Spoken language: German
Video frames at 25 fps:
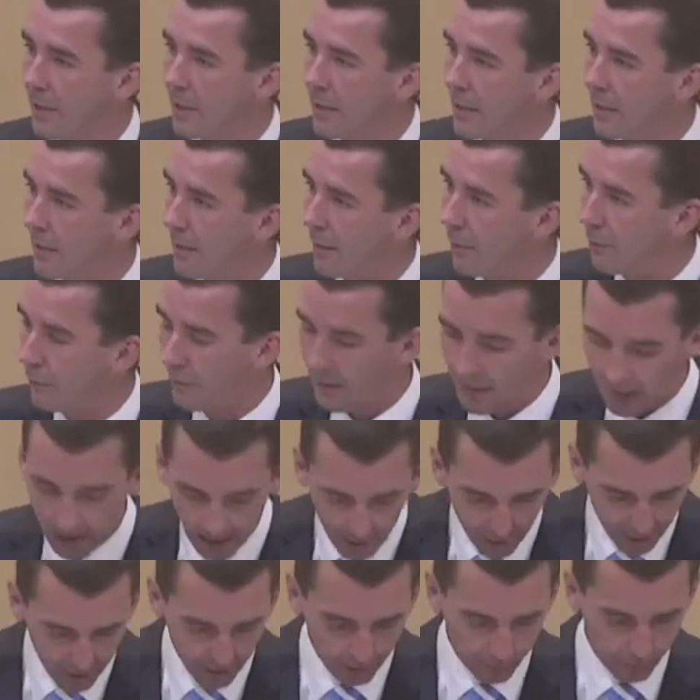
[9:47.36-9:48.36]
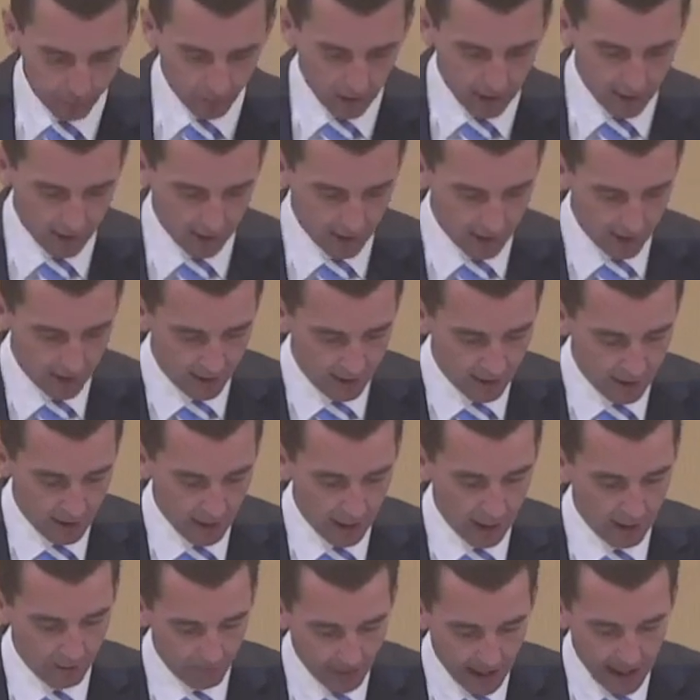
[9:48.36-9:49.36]
natürlich für die Autofahrer
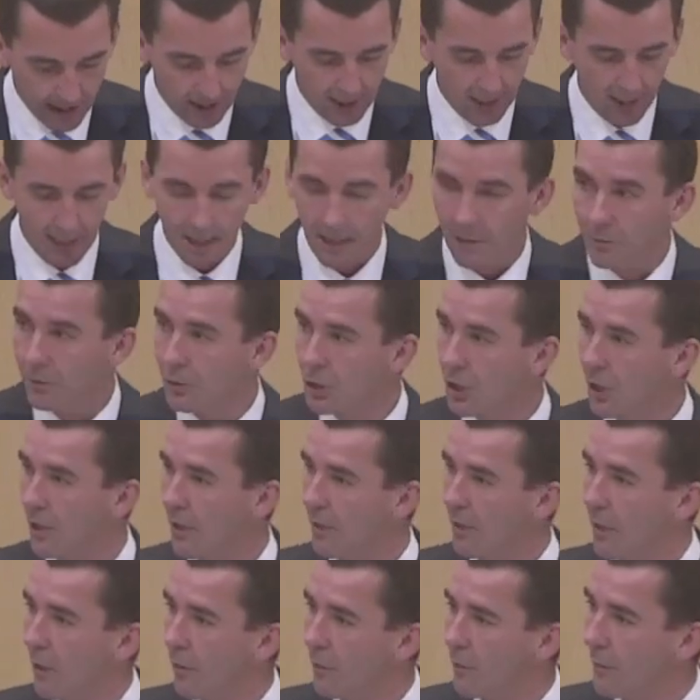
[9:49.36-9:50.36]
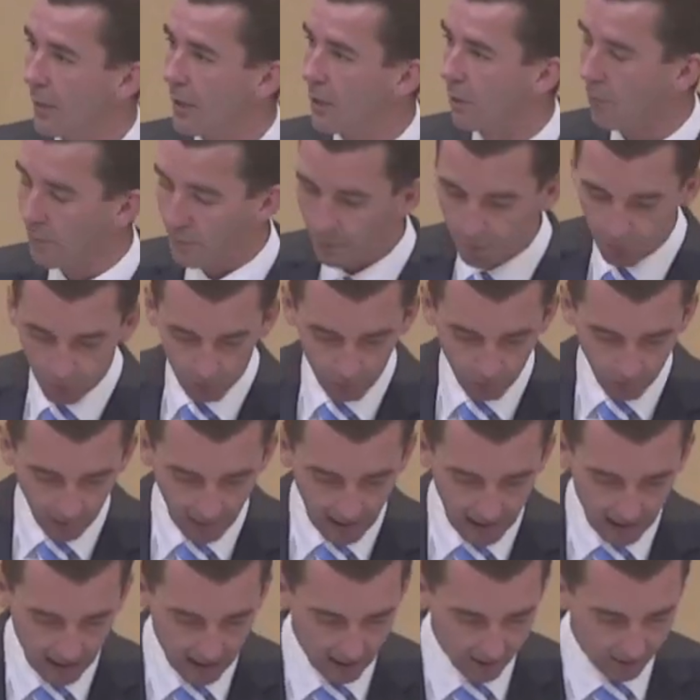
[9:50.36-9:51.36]
ein weiterer Anschlag auf die Grund- und
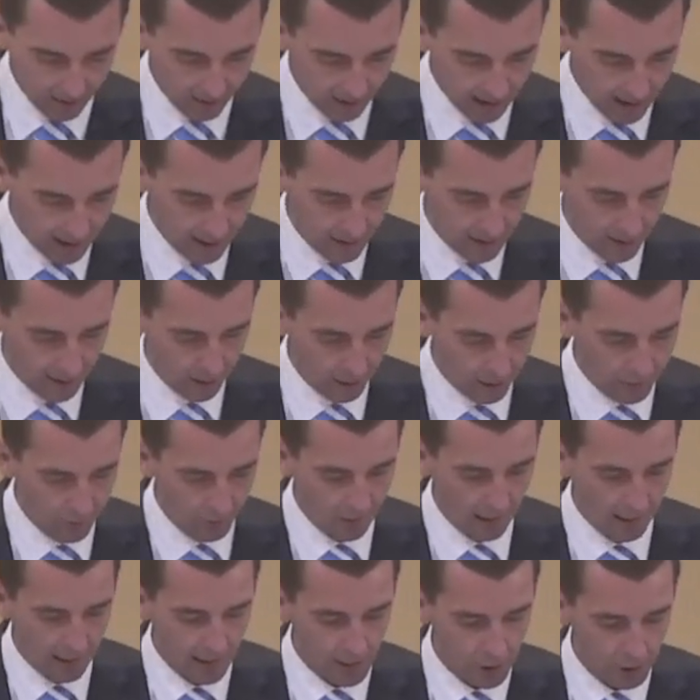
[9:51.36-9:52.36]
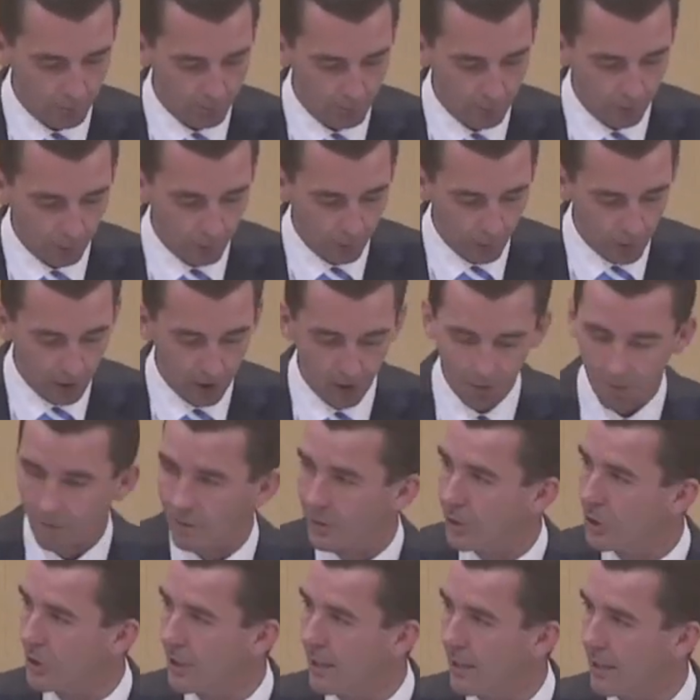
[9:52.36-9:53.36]
Freiheitsrechte der österreichischen
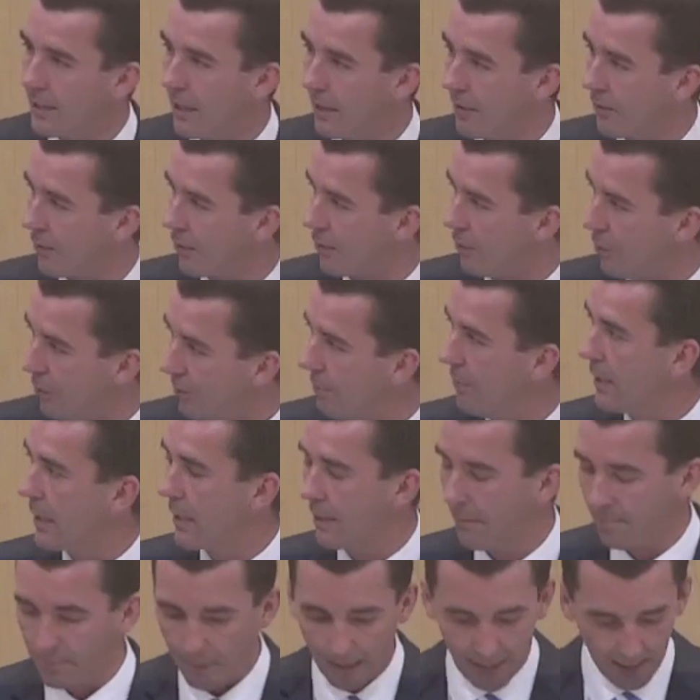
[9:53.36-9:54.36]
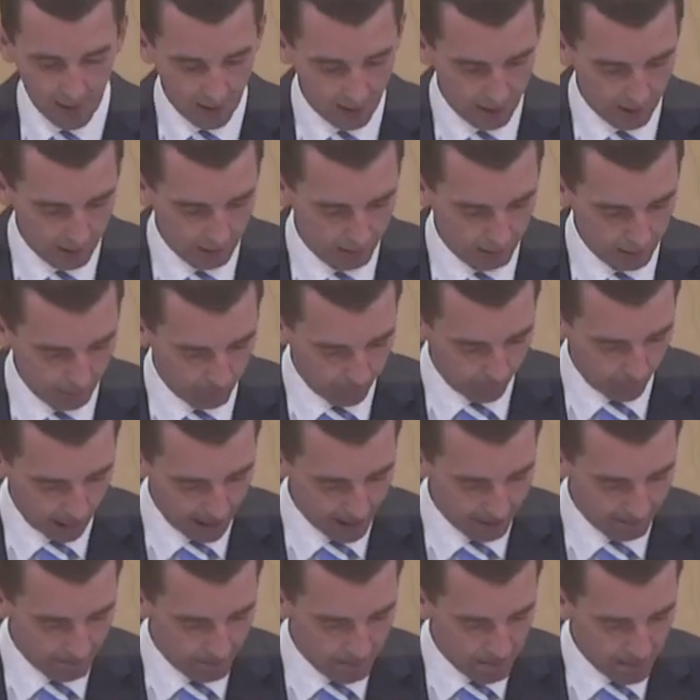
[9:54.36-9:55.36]
Bevölkerung steht also unmittelbar bevor.
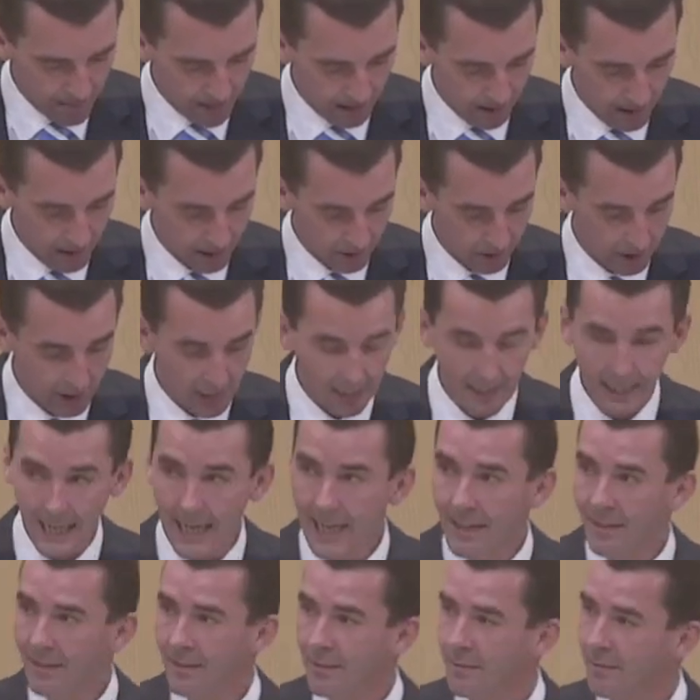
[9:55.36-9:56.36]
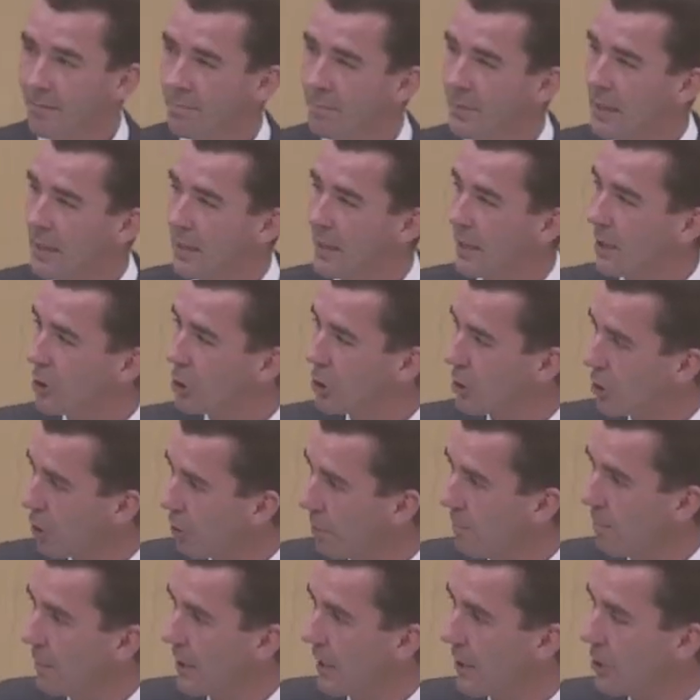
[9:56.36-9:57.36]
Und allein der
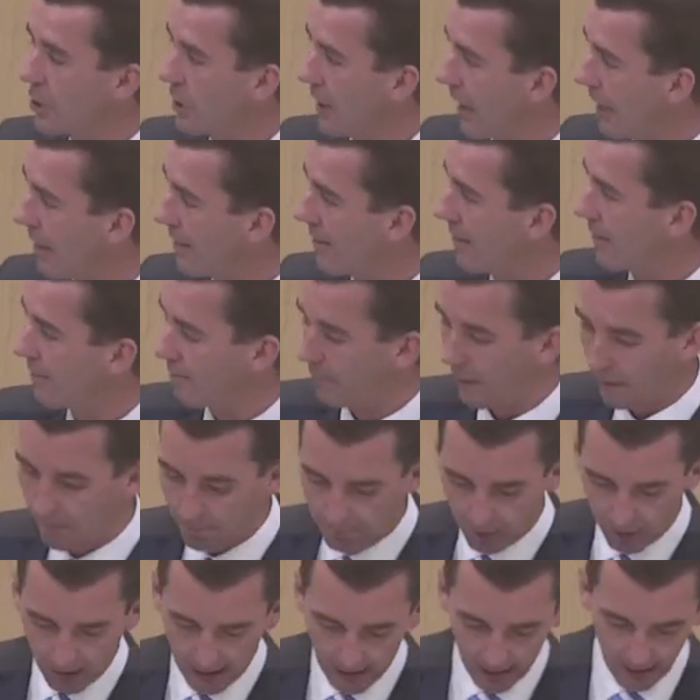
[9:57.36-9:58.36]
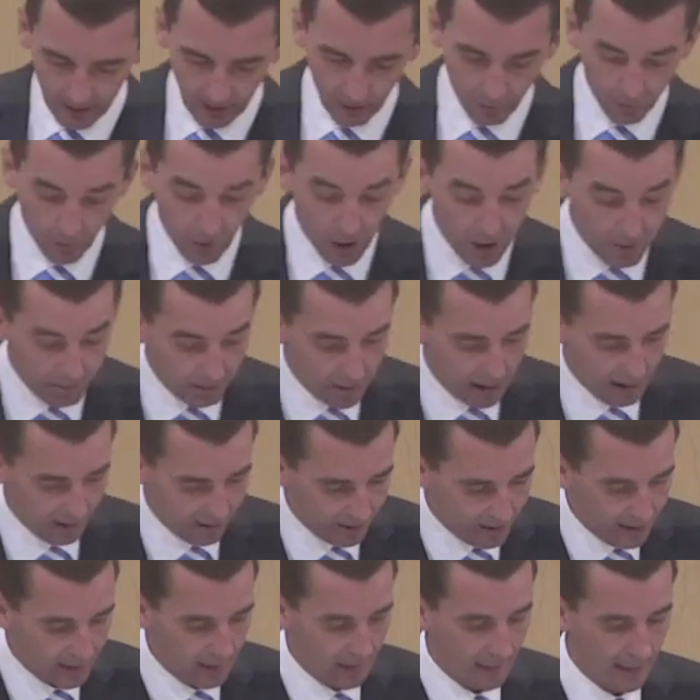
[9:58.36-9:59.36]
Stopp der Straßenbauprojekte, vor allem der
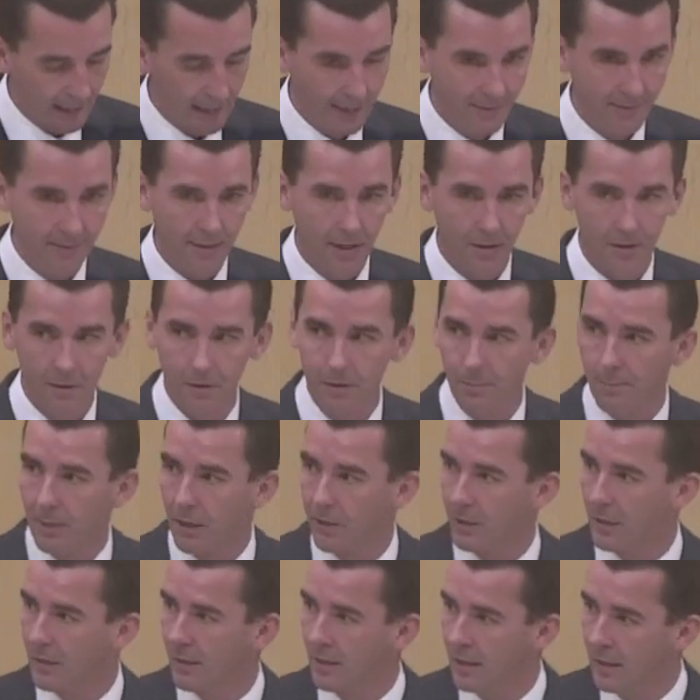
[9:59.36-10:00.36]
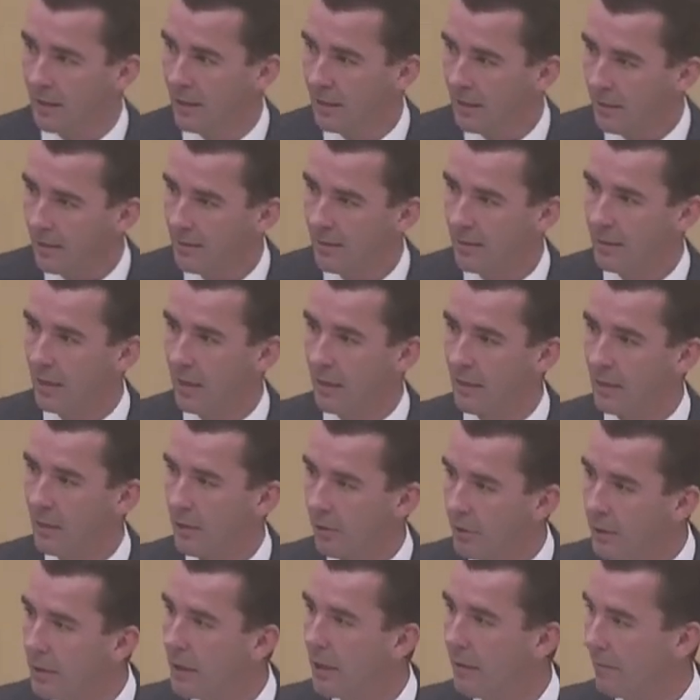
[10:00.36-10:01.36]
Sicherheitsausbauten, ist ja an
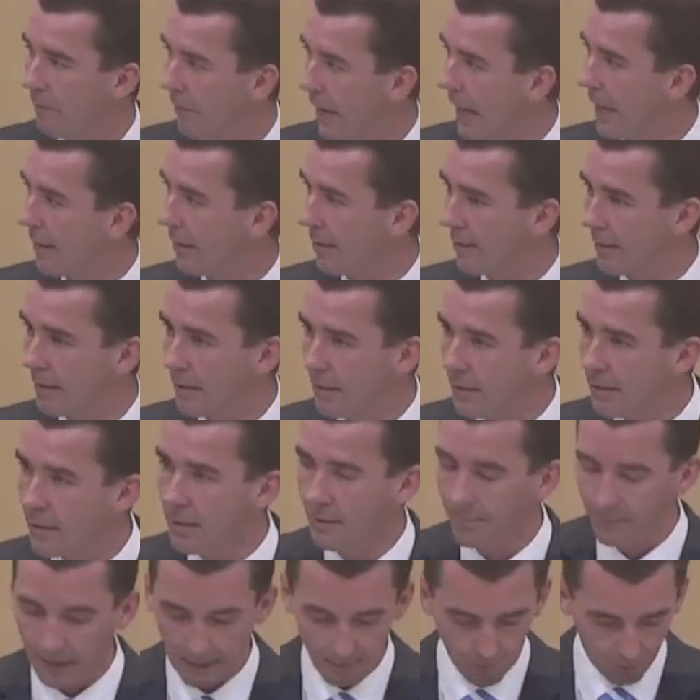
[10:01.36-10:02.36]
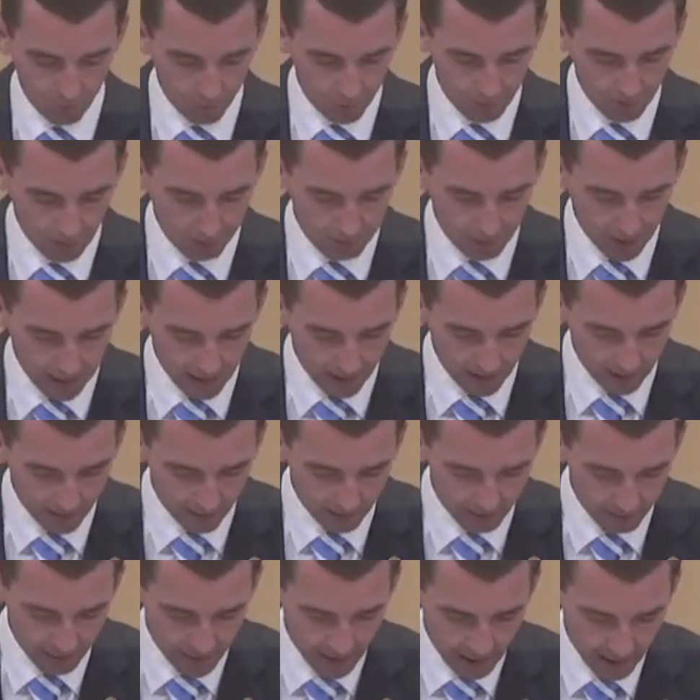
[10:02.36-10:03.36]
grünen Wahnsinn nicht mehr zu
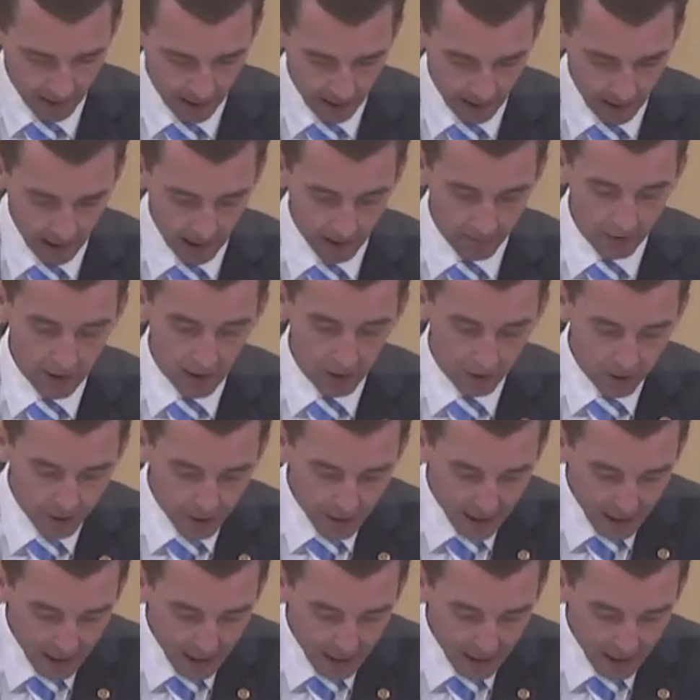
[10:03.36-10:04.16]
überbieten. Aber auch